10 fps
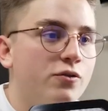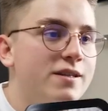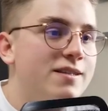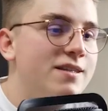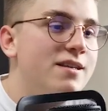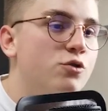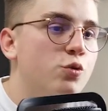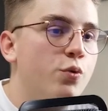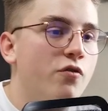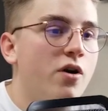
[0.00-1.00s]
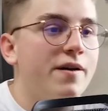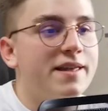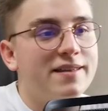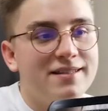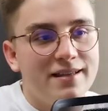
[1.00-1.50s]
Donc ici, tu peux voir,
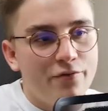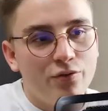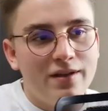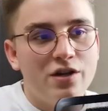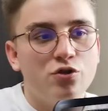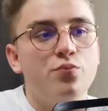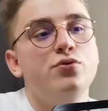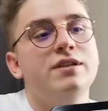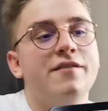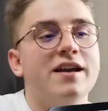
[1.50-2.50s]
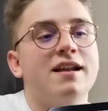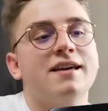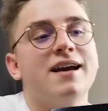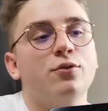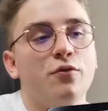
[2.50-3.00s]
il y a des avantages en plus avec
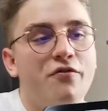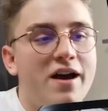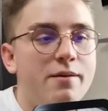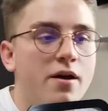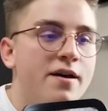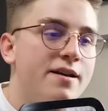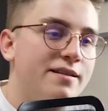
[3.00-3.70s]
la carte Vibe,